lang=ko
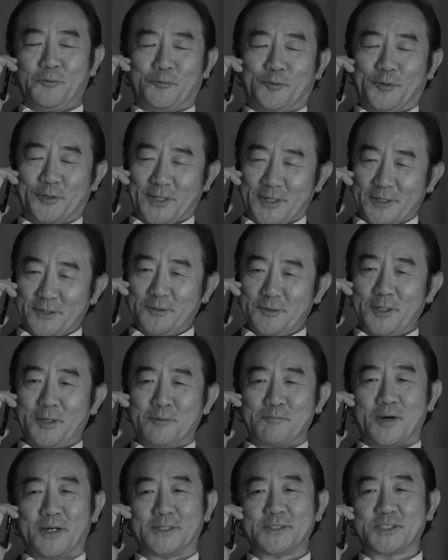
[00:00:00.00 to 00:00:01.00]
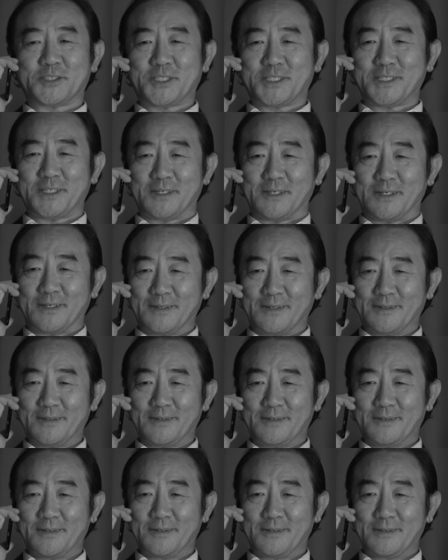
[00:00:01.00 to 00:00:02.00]
원하는 거야 많지.
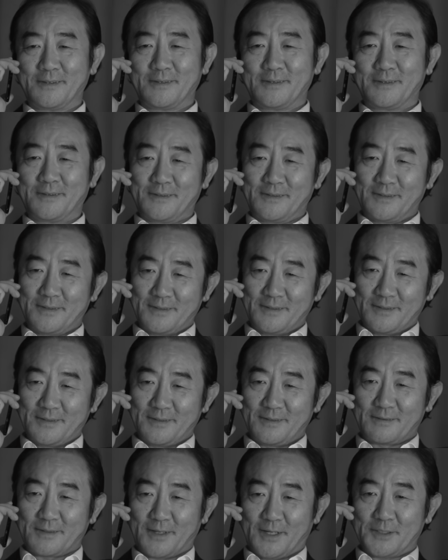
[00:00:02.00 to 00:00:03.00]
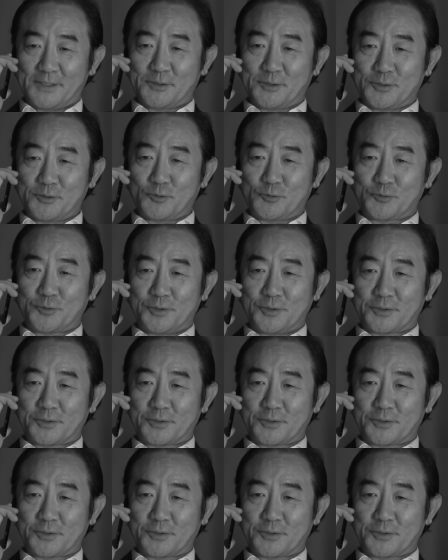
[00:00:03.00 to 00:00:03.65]
다 들어줄 수